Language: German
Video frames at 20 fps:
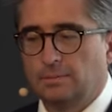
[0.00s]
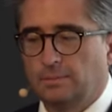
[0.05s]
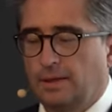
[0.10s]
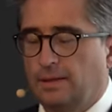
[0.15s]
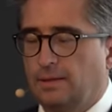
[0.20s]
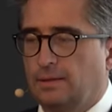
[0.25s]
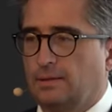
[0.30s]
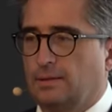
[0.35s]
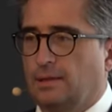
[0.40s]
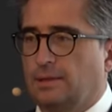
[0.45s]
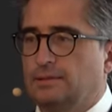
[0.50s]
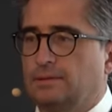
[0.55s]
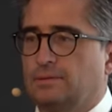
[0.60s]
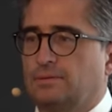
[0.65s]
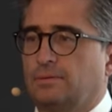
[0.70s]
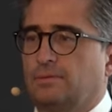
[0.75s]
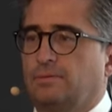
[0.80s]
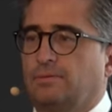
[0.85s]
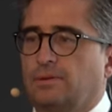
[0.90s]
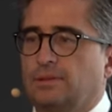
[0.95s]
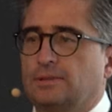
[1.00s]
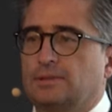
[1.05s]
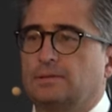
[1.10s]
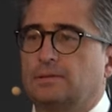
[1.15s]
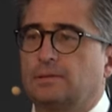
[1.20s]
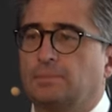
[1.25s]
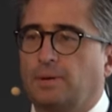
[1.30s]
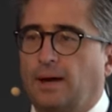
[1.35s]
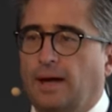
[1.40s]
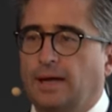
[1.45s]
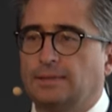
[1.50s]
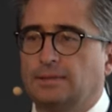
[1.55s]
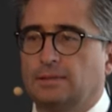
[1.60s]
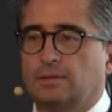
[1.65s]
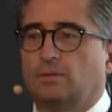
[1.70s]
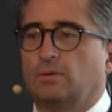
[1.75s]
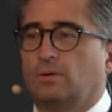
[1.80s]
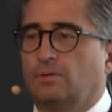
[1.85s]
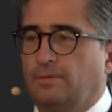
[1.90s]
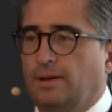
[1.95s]
am Ende das, was die Preise
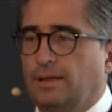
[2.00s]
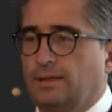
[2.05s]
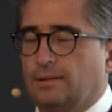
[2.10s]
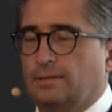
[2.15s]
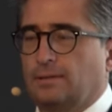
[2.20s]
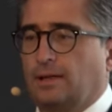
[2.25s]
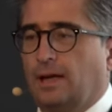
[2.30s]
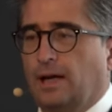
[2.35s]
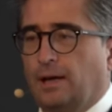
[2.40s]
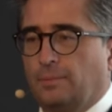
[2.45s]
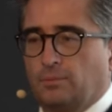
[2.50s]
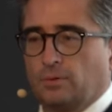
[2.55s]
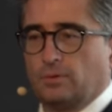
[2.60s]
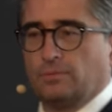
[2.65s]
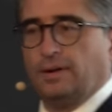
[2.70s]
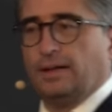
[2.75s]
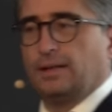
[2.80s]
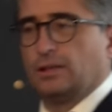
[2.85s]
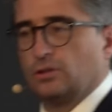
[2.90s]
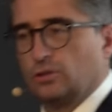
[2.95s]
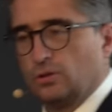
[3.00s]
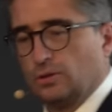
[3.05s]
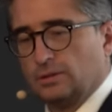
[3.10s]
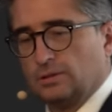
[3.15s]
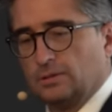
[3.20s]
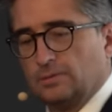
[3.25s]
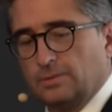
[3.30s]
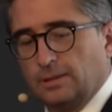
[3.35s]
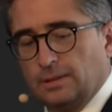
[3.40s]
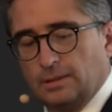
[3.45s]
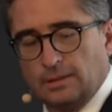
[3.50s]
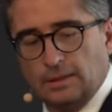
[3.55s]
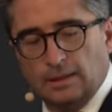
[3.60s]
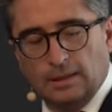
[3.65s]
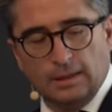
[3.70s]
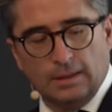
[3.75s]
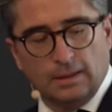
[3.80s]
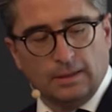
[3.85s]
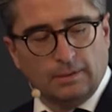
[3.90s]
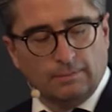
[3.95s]
noch weiter treibt und weiter stützen wird.
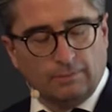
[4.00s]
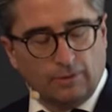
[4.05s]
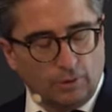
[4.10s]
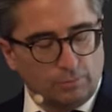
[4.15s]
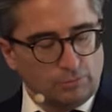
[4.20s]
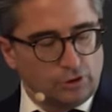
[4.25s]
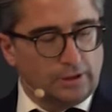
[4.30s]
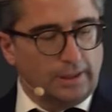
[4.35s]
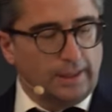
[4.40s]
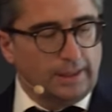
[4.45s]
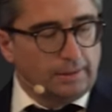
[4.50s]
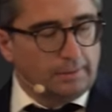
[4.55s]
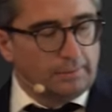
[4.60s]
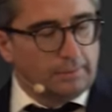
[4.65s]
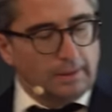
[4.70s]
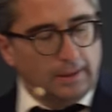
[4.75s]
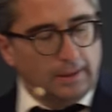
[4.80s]
Warum steigen